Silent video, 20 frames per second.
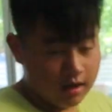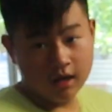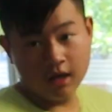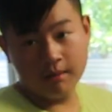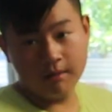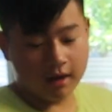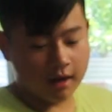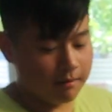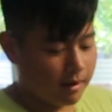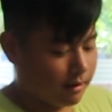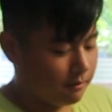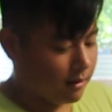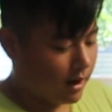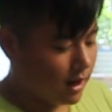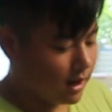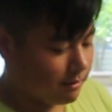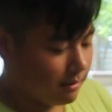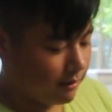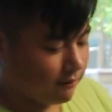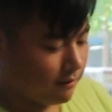khi mà các bạn mở
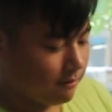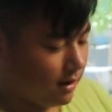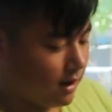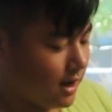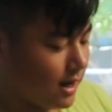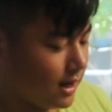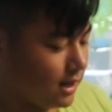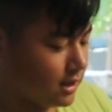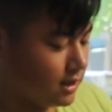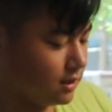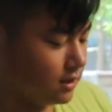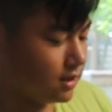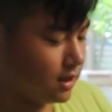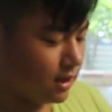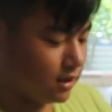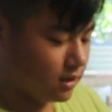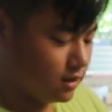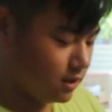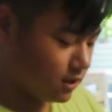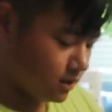các bạn phải mở hai cái chân
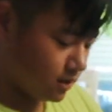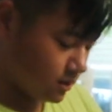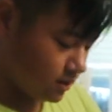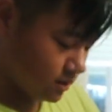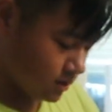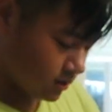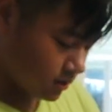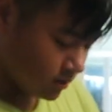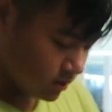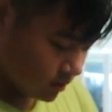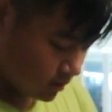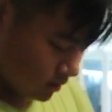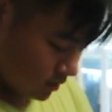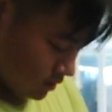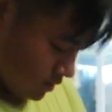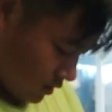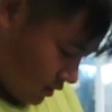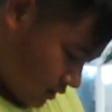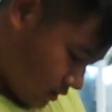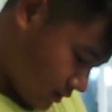trên trước
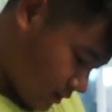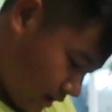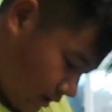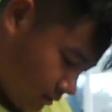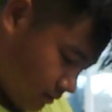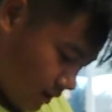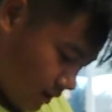sau